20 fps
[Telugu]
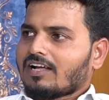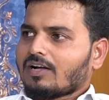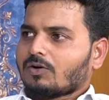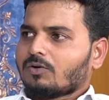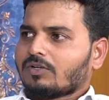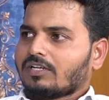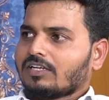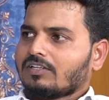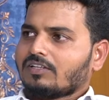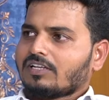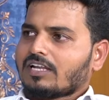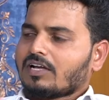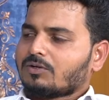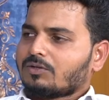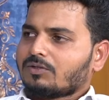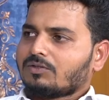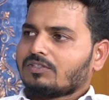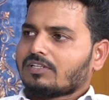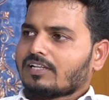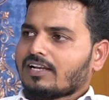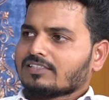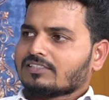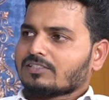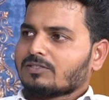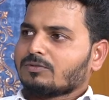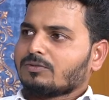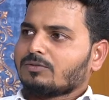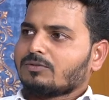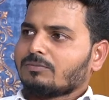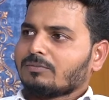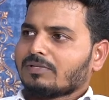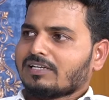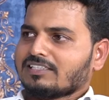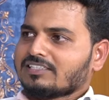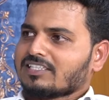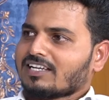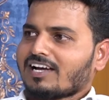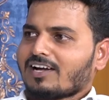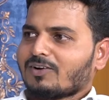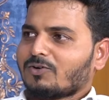అఘోరీలు ఇలా కూడా ఉంటారా అసలు మీరు
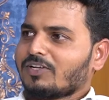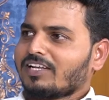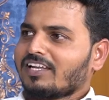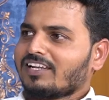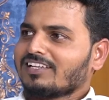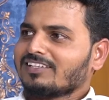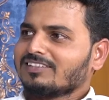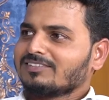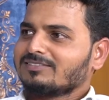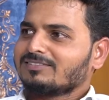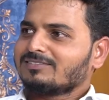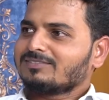నిజంగా అఘోరీనా